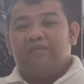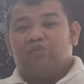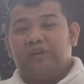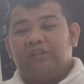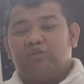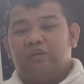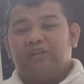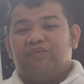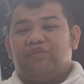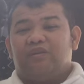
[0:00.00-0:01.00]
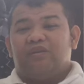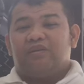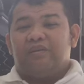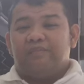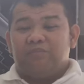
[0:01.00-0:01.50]

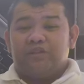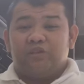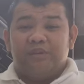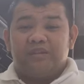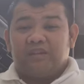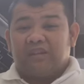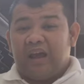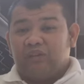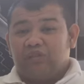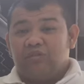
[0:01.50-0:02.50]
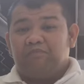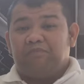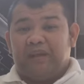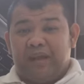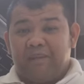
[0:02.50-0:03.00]
2024 Mitsubishi Triton
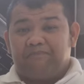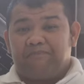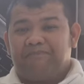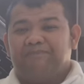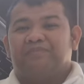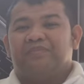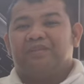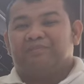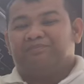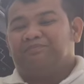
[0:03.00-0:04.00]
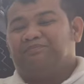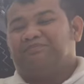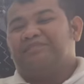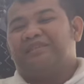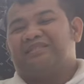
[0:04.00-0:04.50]
Pickup.
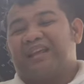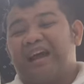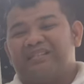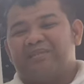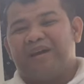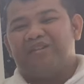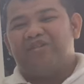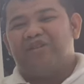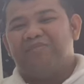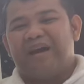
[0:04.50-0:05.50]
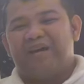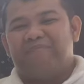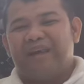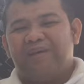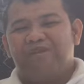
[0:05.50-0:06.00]
Tara, samahan nyo ako mga
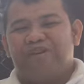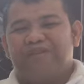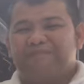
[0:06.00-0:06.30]
kapalaboy.